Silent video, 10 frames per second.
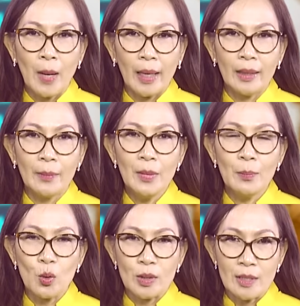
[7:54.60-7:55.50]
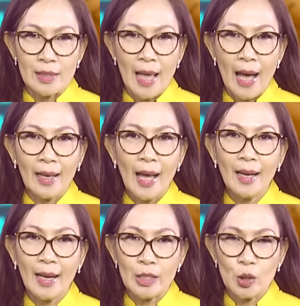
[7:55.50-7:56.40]
từ 7 đến 11 giờ sáng
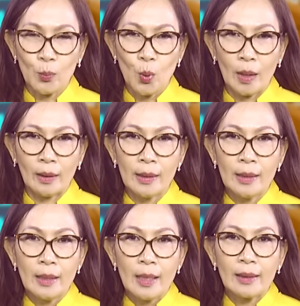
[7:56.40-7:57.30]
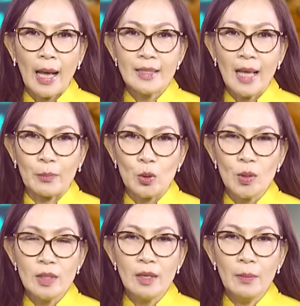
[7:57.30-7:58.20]
các ngày trong tuần – đã giảm
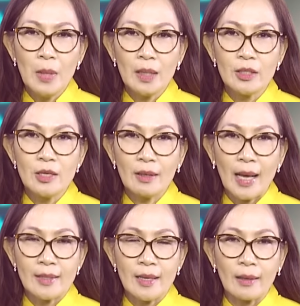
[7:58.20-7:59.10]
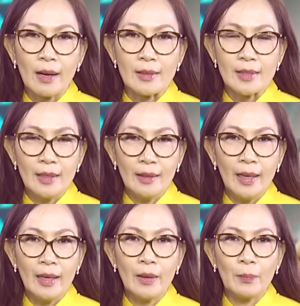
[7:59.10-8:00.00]
xuống dưới mức trước đại dịch ở
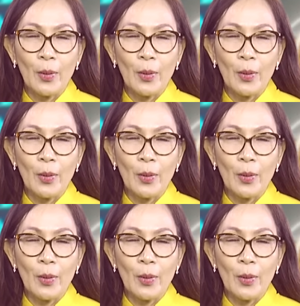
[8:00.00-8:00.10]
Sydney,